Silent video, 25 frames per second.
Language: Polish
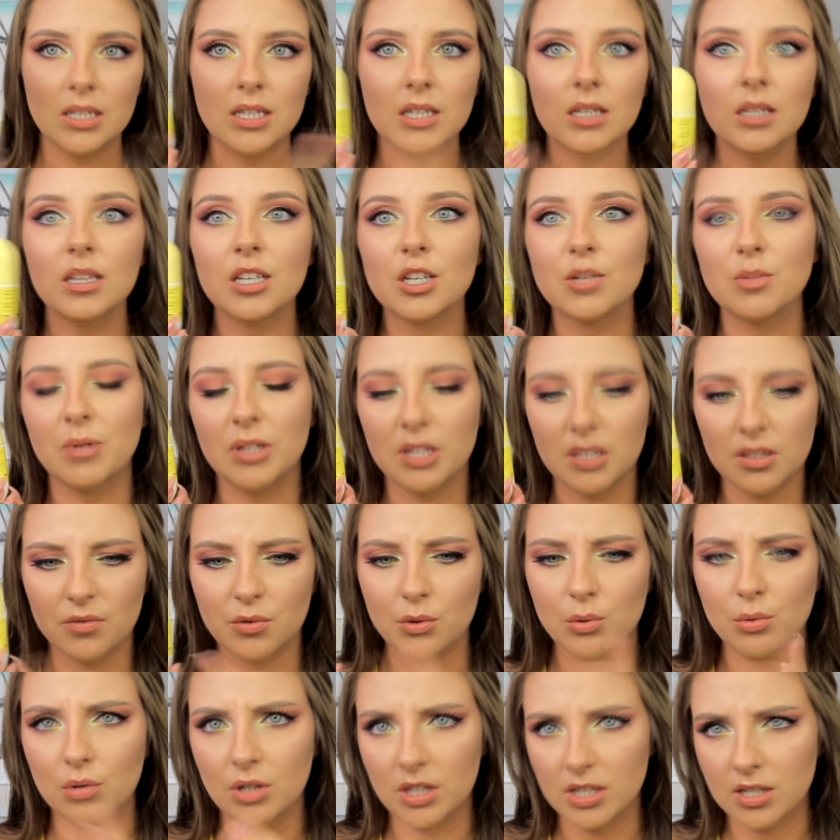I też będę w
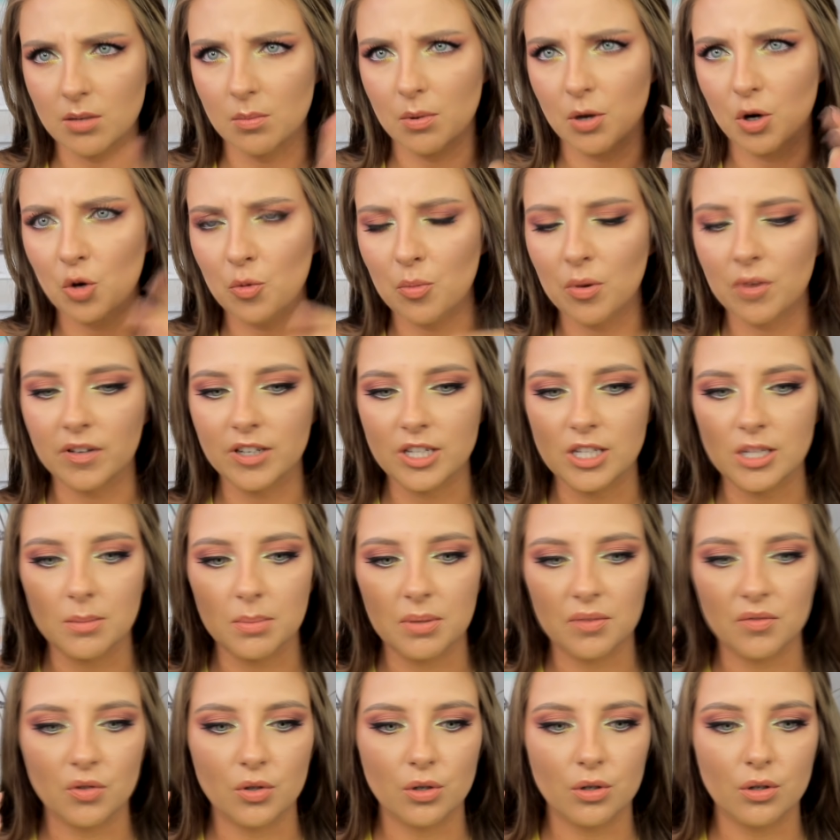ogóle sobie kupować na
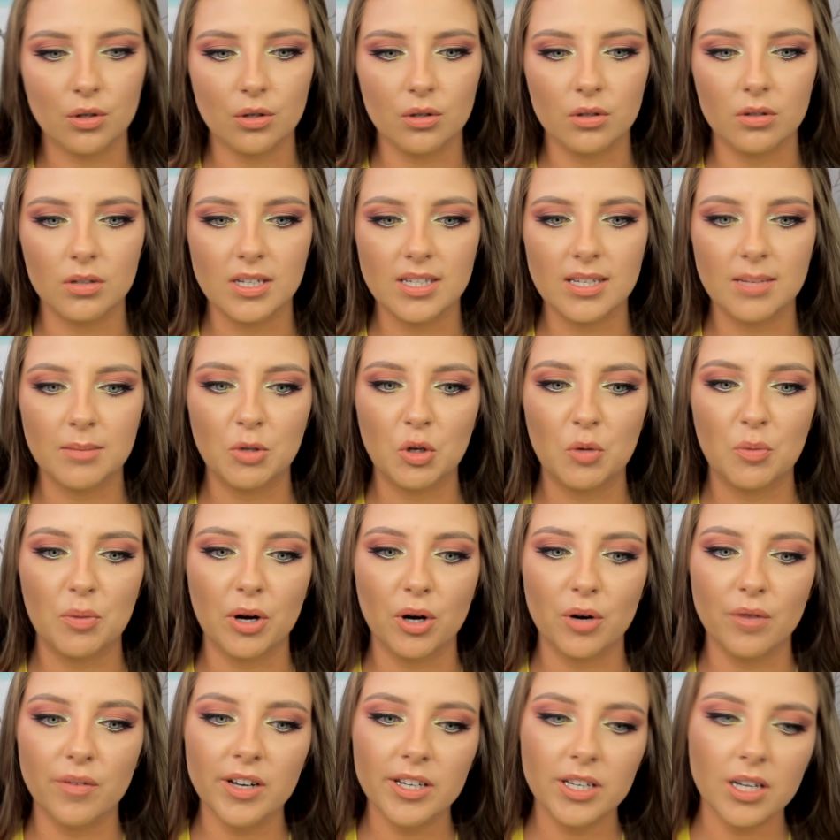pewno następne
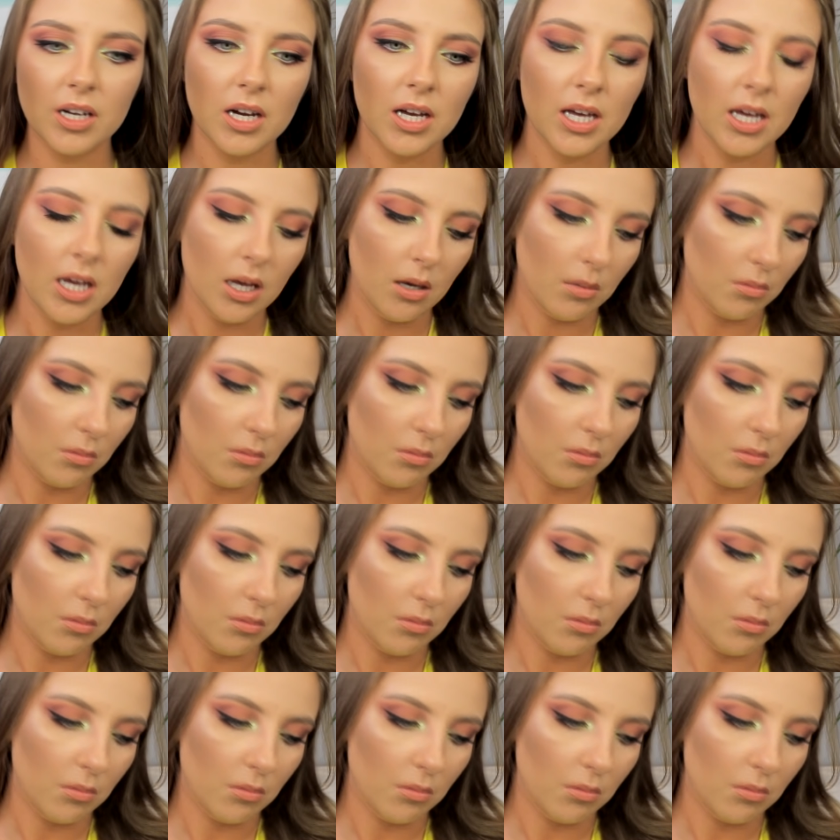opakowania,